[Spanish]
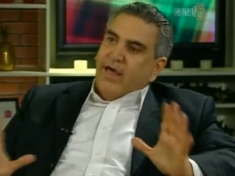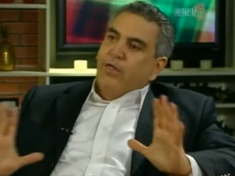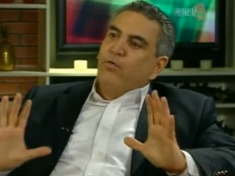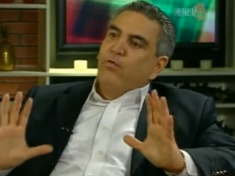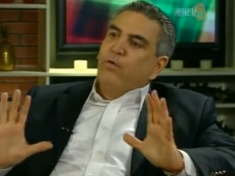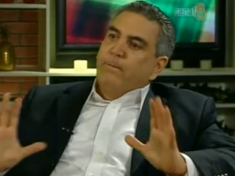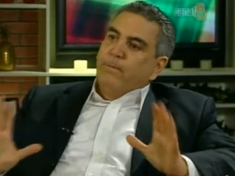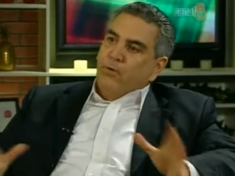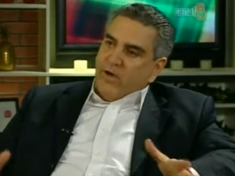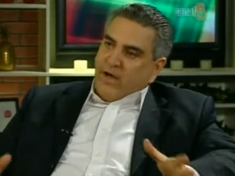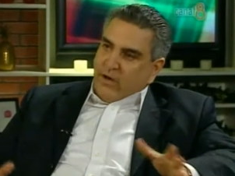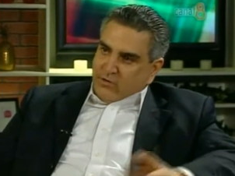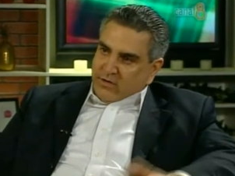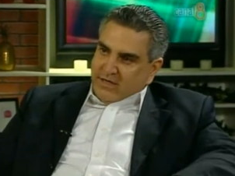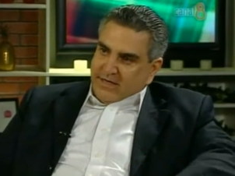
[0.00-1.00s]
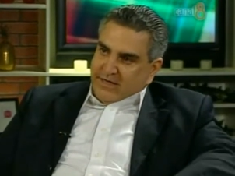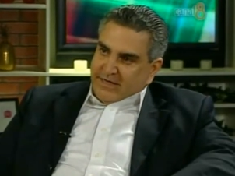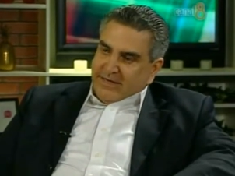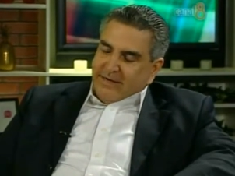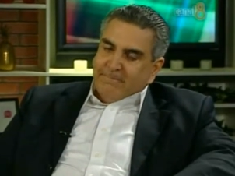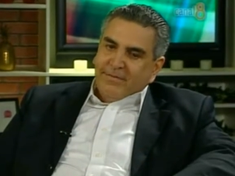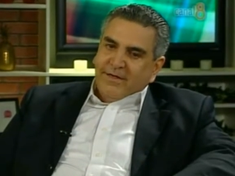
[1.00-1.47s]
cada uno exponga lo que
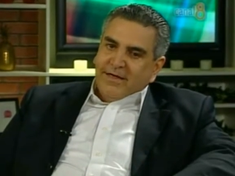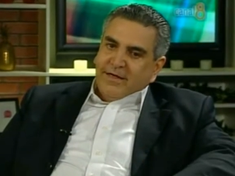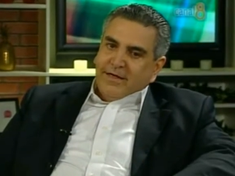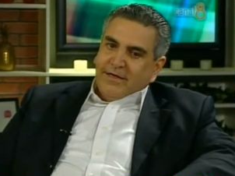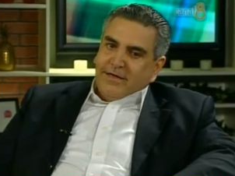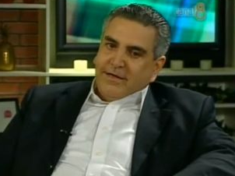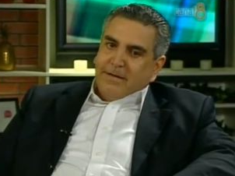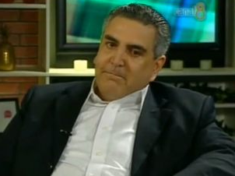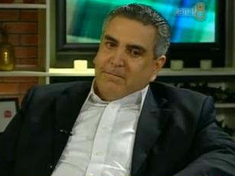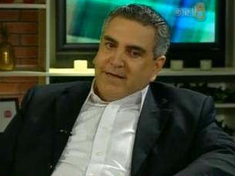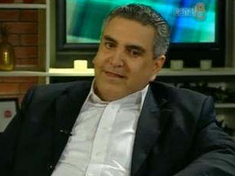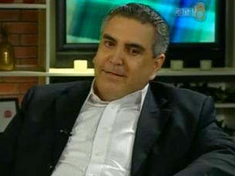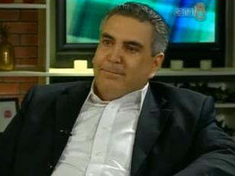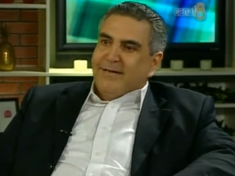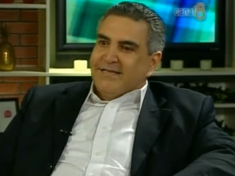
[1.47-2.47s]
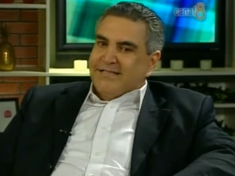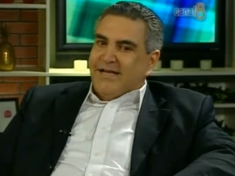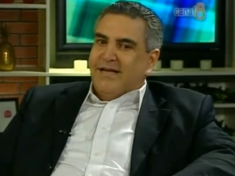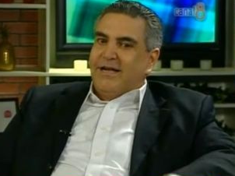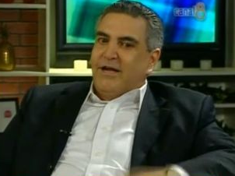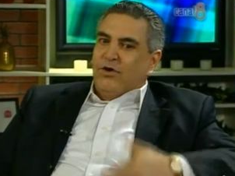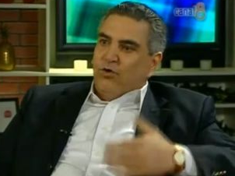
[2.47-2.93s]
tiene, y en vez de
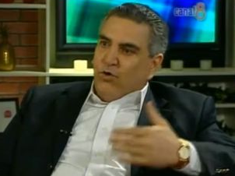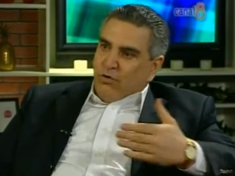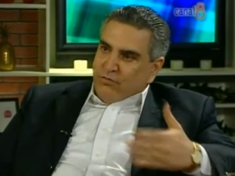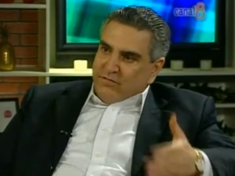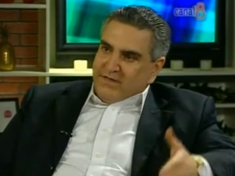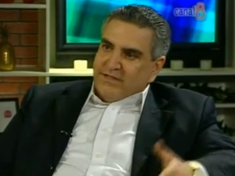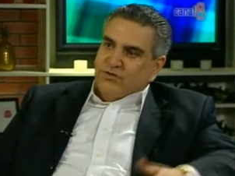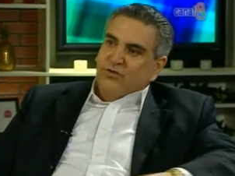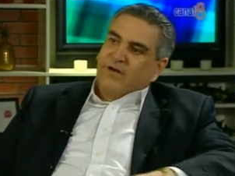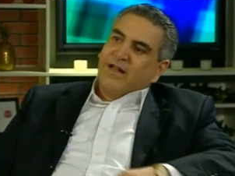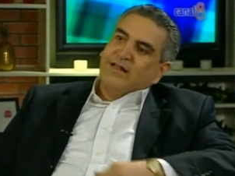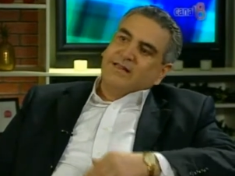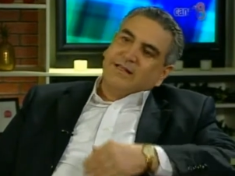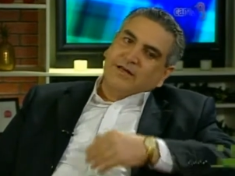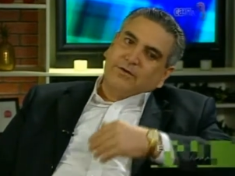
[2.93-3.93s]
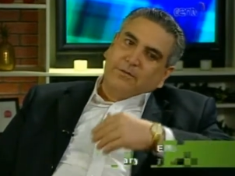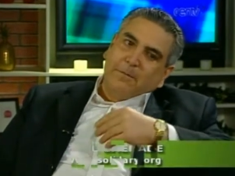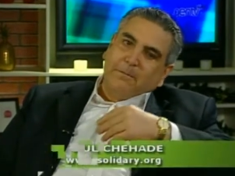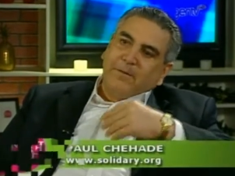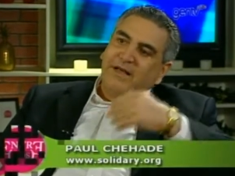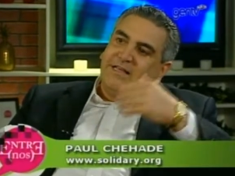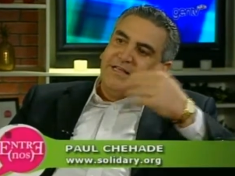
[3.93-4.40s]
pensar en lobbies o grandes
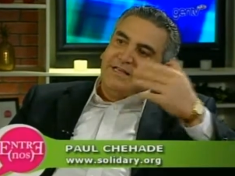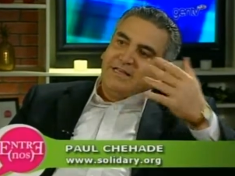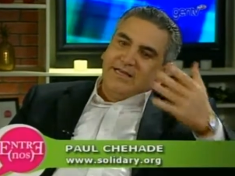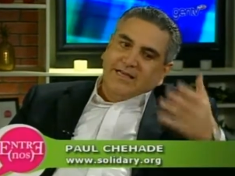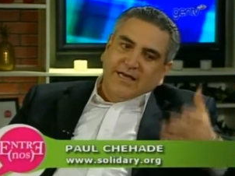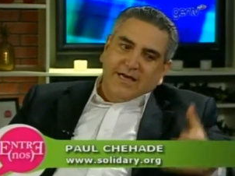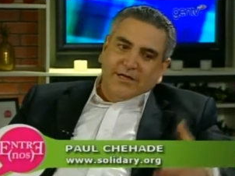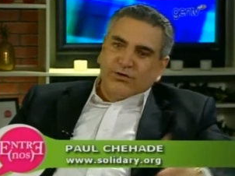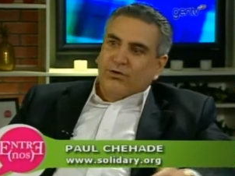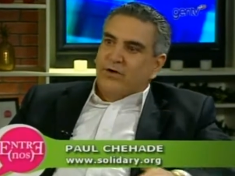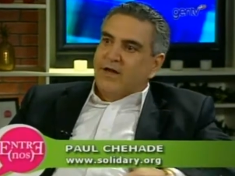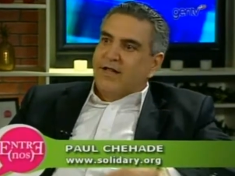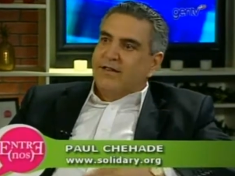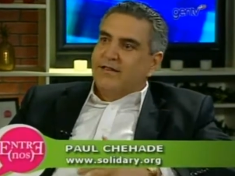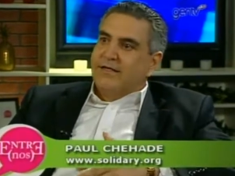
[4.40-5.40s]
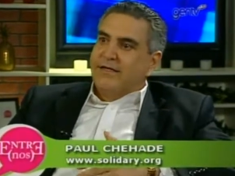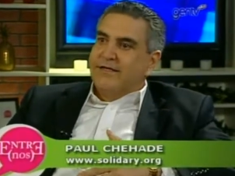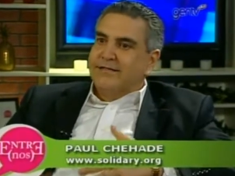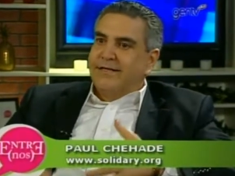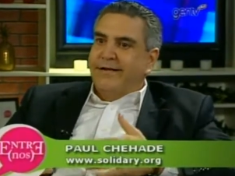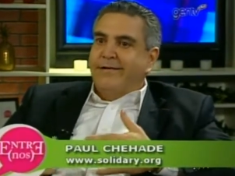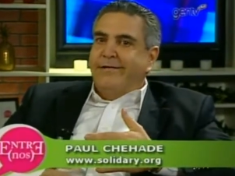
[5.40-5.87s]
compañías o
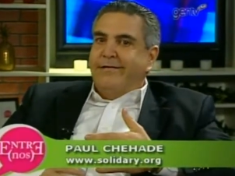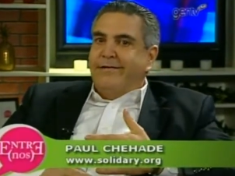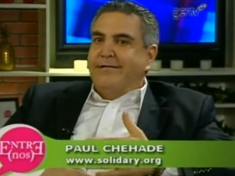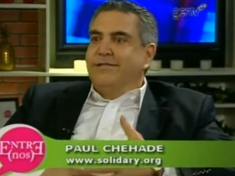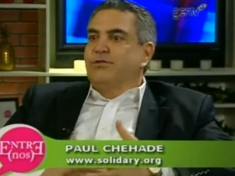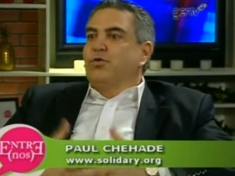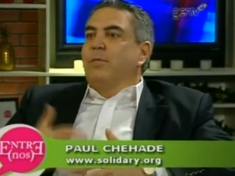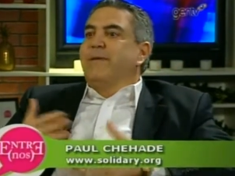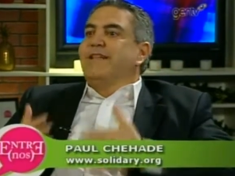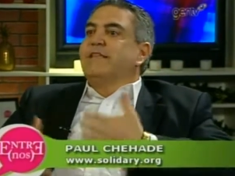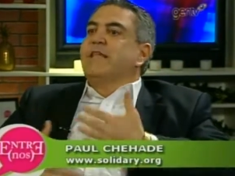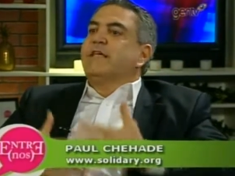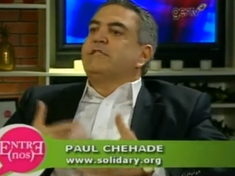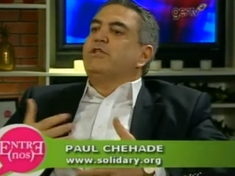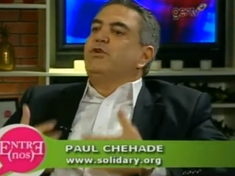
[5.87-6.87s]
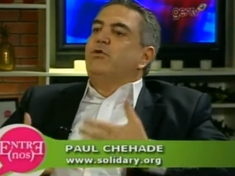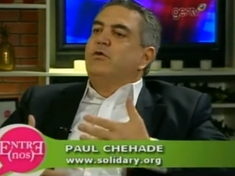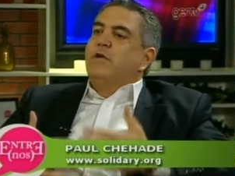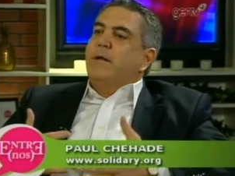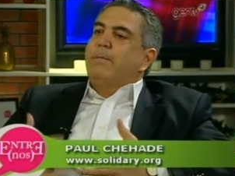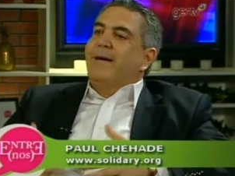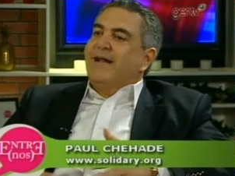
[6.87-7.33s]
grandes
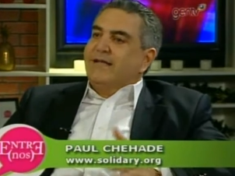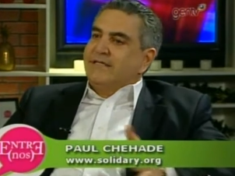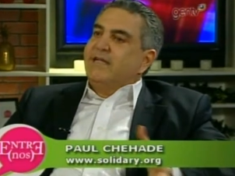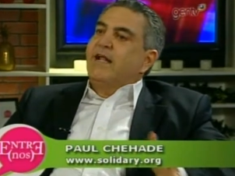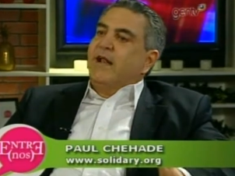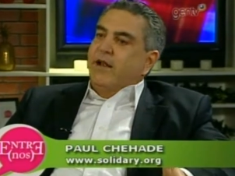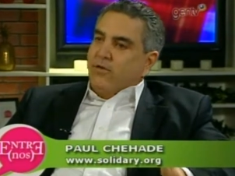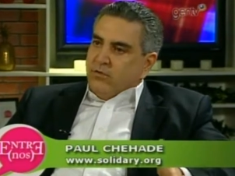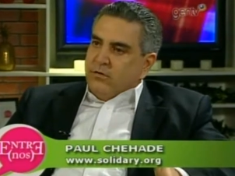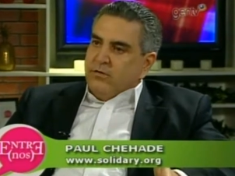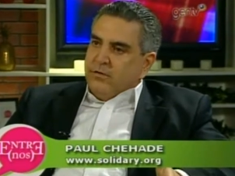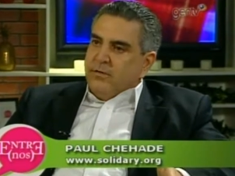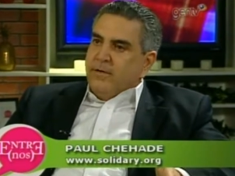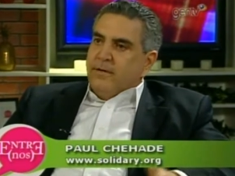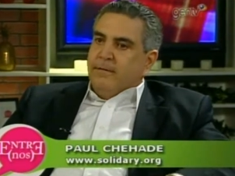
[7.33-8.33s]
instrumentaciones para hacer algo,